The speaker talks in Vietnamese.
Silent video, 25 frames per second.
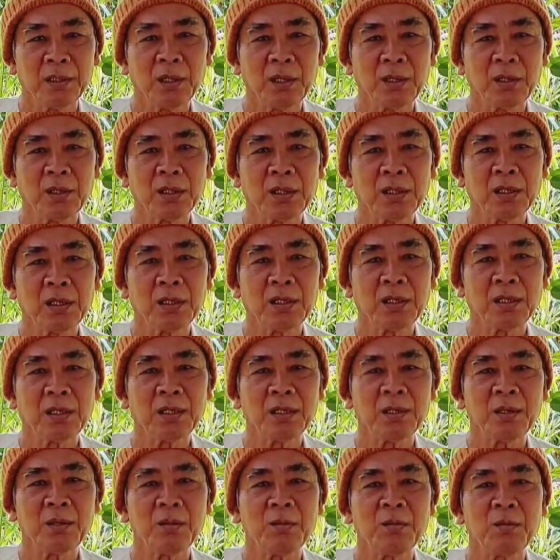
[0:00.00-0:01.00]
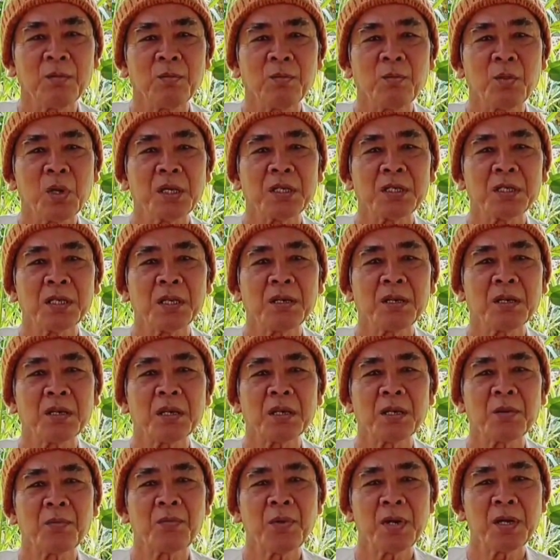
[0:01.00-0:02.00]
rồi mình sẽ
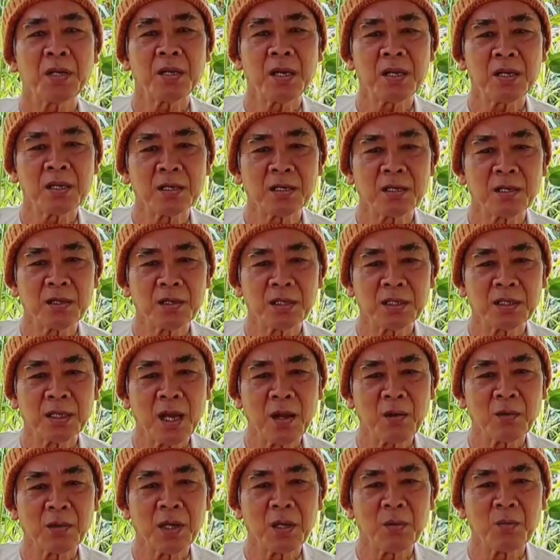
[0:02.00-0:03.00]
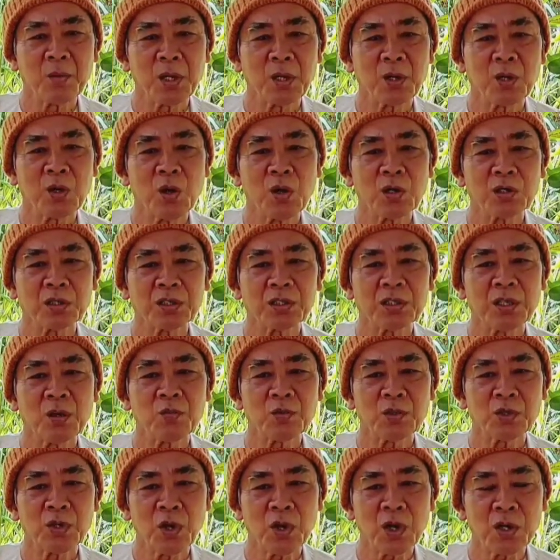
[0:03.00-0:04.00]
được cái phước đức rồi sau này mình còn
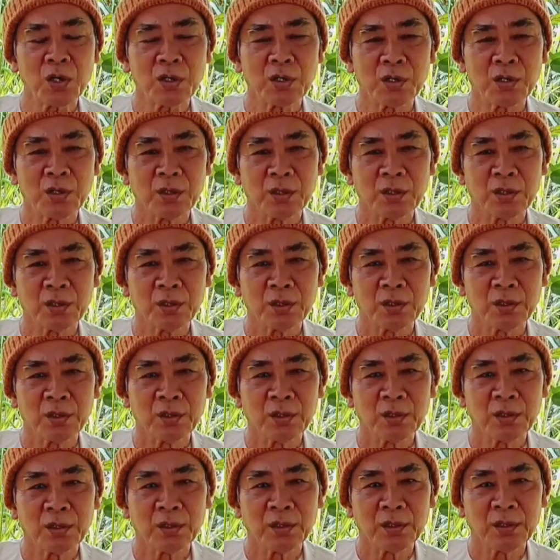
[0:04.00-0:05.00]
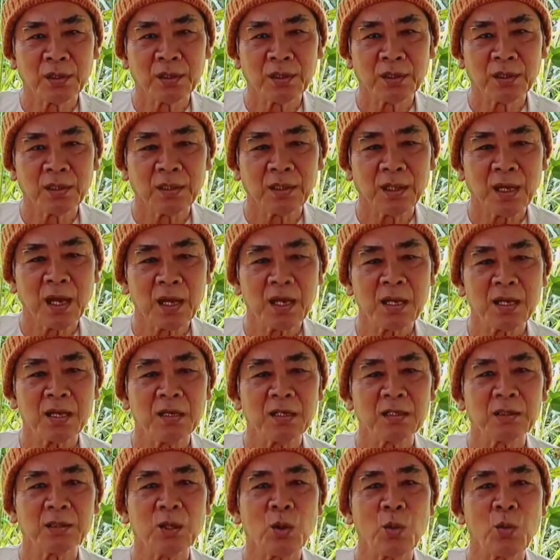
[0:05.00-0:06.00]
sống sót để
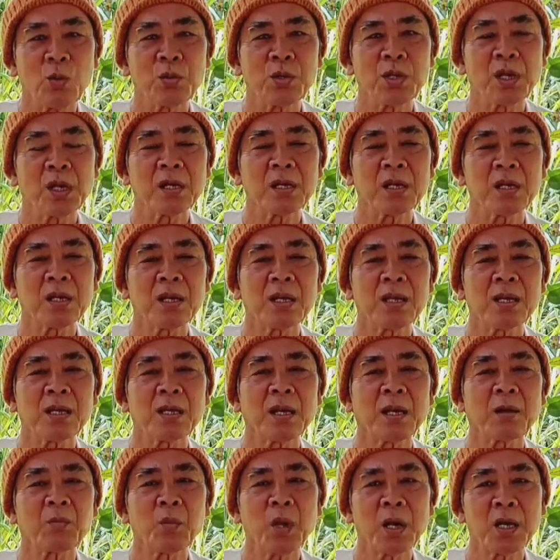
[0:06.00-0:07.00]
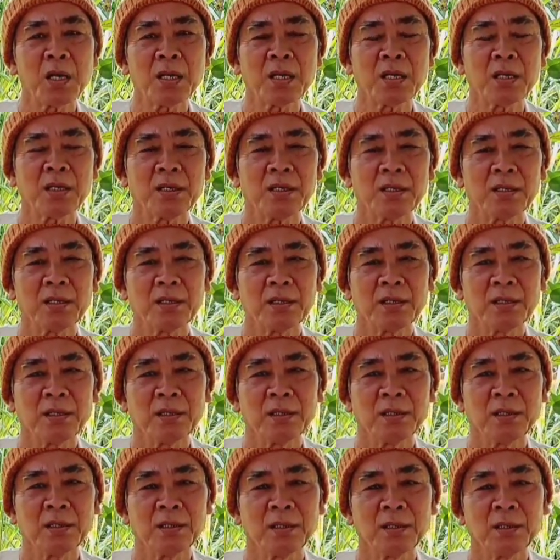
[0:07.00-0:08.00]
hưởng thụ những cái cảnh mới
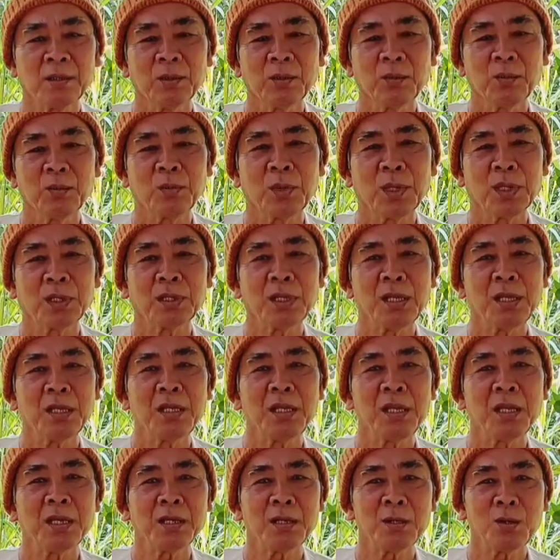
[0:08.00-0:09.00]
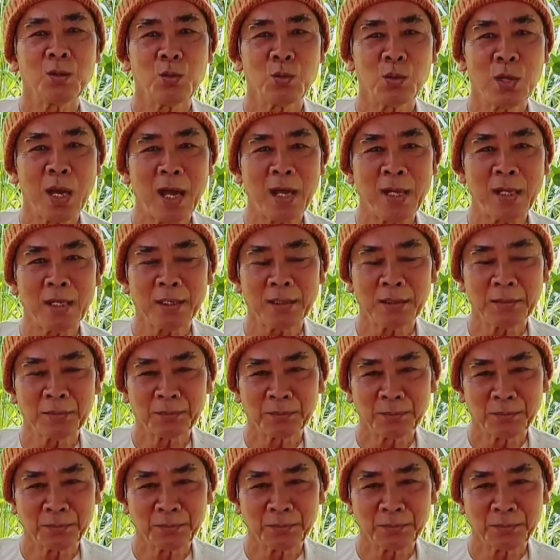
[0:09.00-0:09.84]
mà thiên nhiên đó ưu đãi